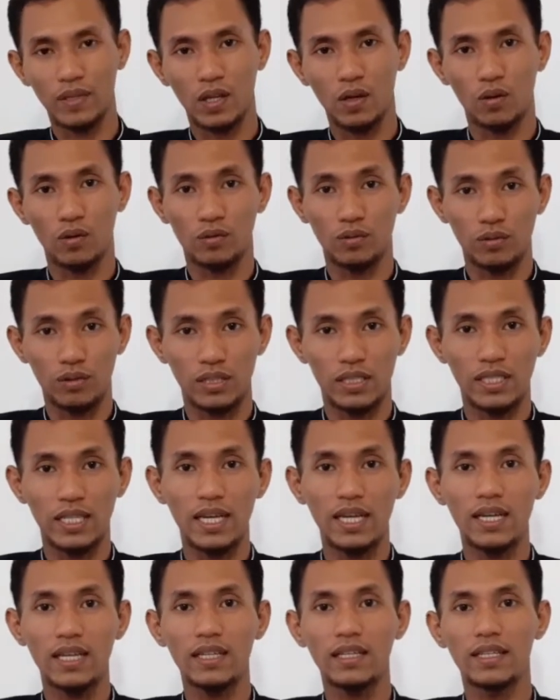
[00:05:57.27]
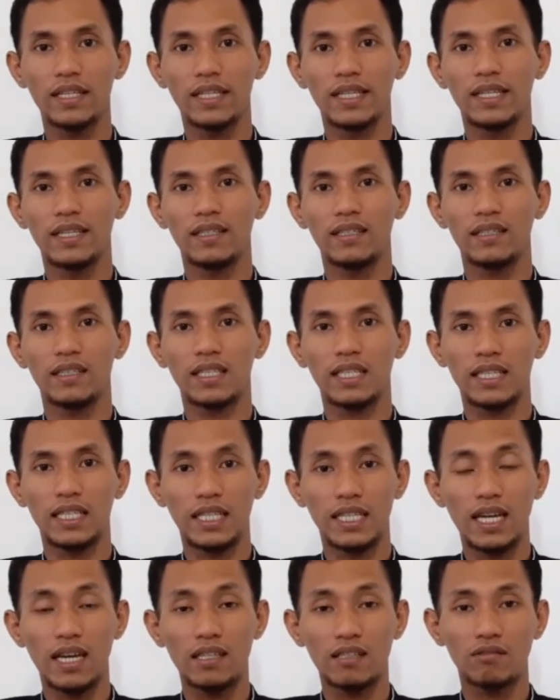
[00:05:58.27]
Khususnya uh,
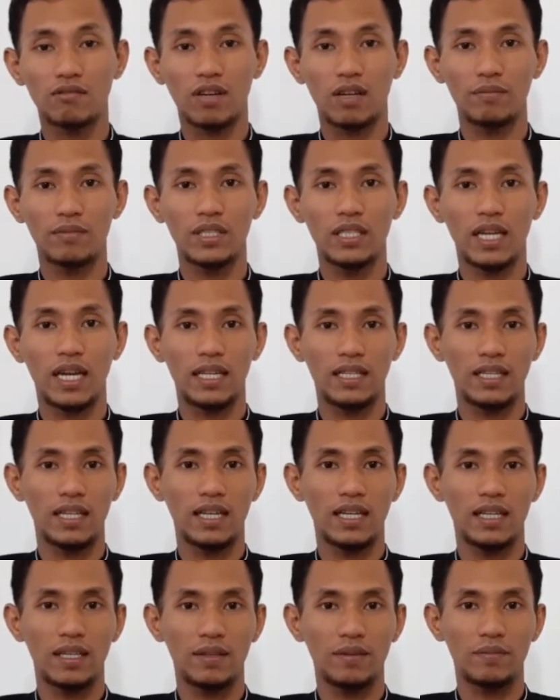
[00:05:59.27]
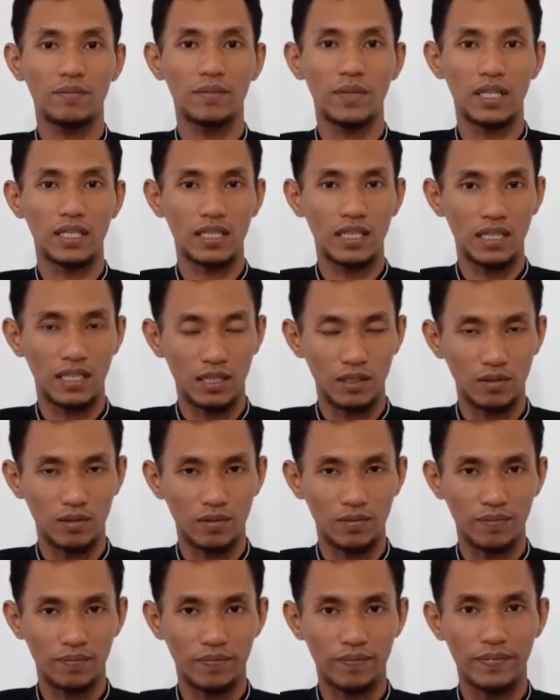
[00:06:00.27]
ketika suami Anda berselingkuh.
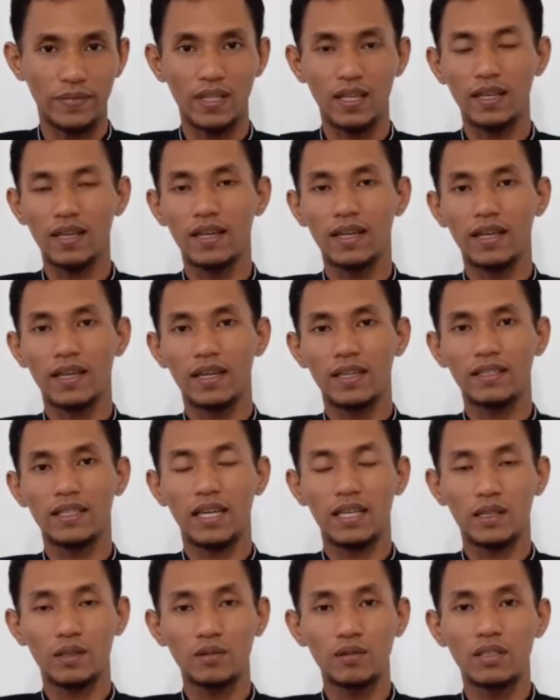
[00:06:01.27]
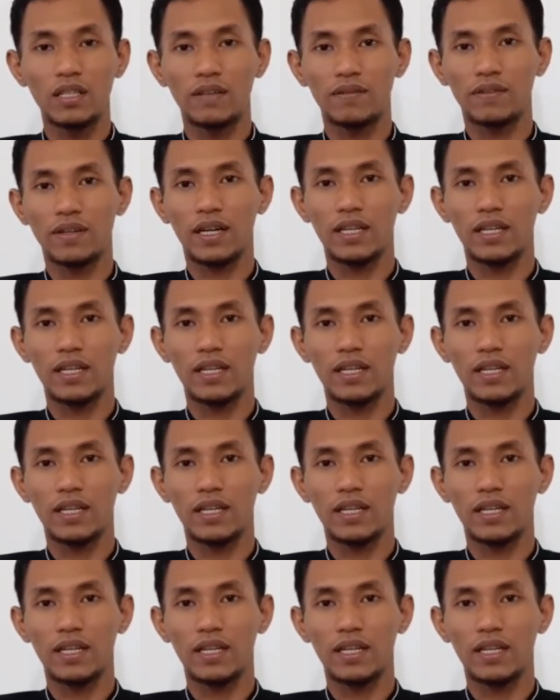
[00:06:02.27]
Yaitu nafkah